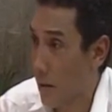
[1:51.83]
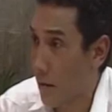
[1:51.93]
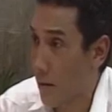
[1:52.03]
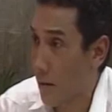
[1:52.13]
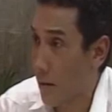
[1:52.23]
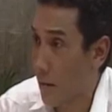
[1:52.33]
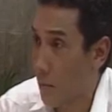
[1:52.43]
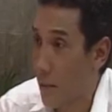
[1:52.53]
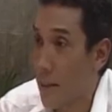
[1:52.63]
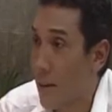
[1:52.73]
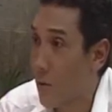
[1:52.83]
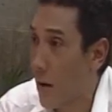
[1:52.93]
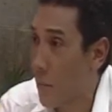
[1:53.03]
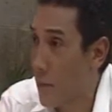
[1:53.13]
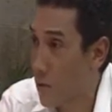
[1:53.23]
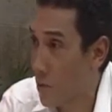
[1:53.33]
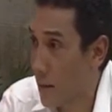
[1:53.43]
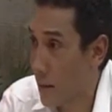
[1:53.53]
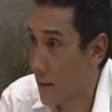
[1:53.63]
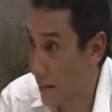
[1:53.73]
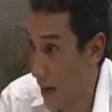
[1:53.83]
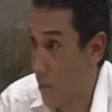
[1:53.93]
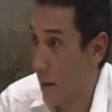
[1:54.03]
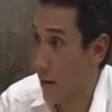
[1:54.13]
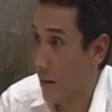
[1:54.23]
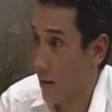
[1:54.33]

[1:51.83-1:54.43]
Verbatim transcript: eh, pidiéndole a las personas que se salven